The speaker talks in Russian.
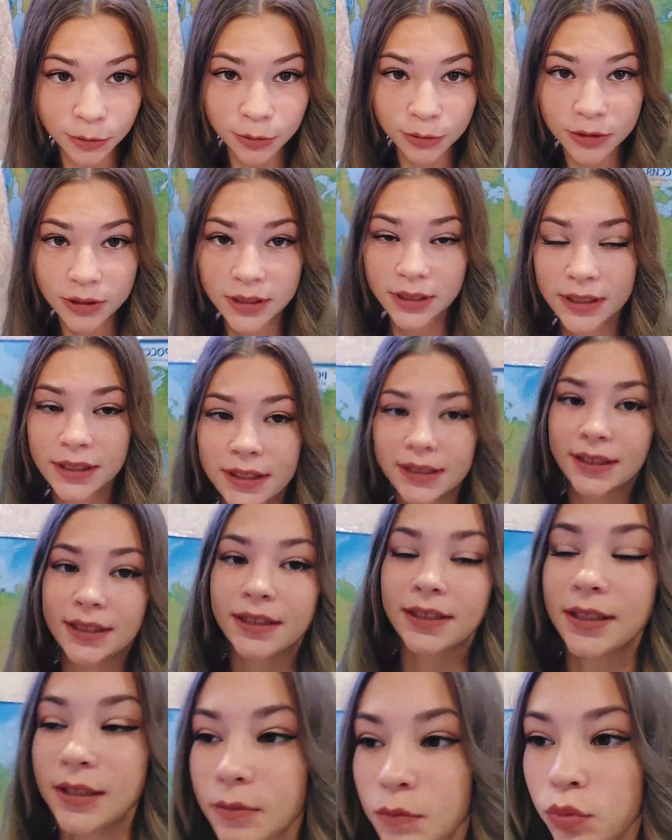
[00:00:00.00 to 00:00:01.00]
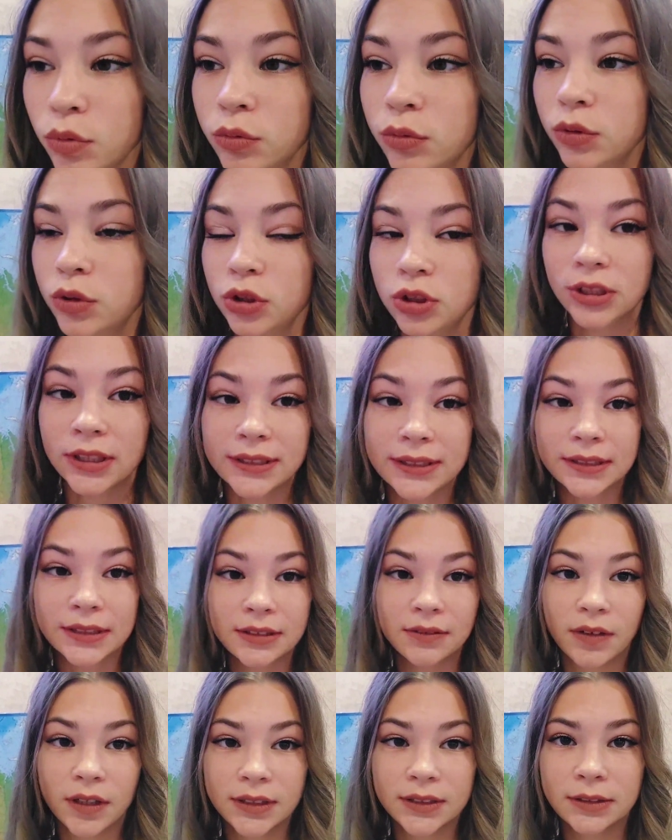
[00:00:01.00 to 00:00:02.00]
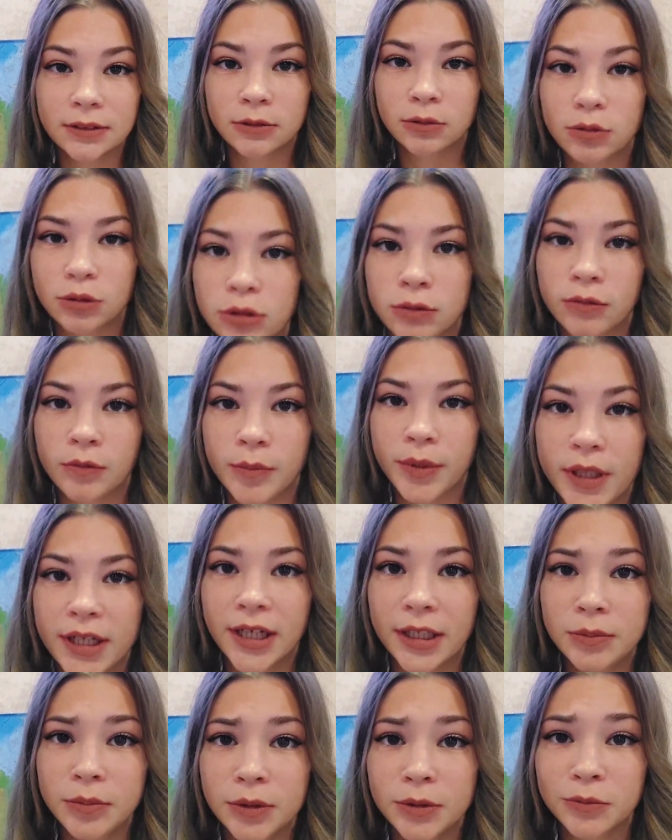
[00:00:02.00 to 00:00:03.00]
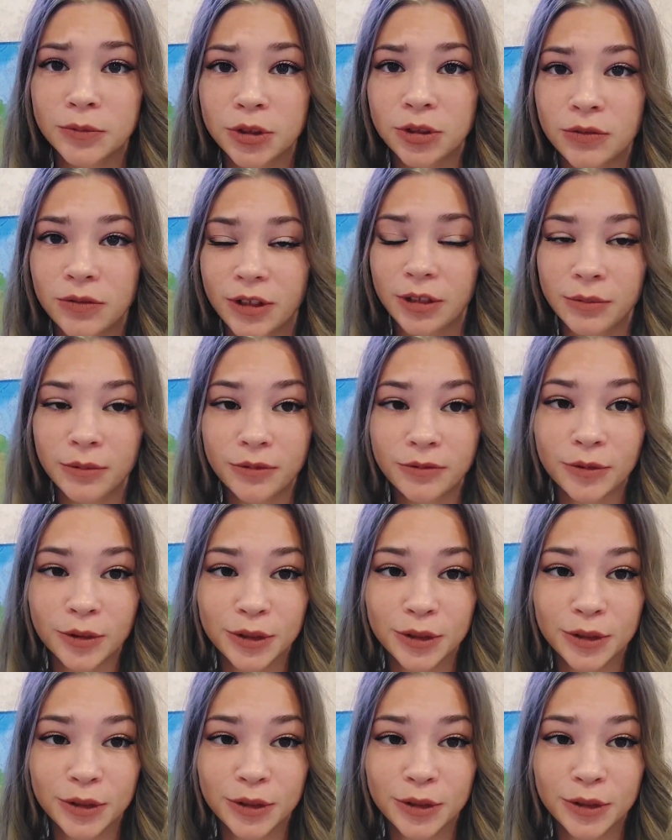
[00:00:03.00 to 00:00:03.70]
кудри и буду сейчас одеваться и уже выбегать, потому что время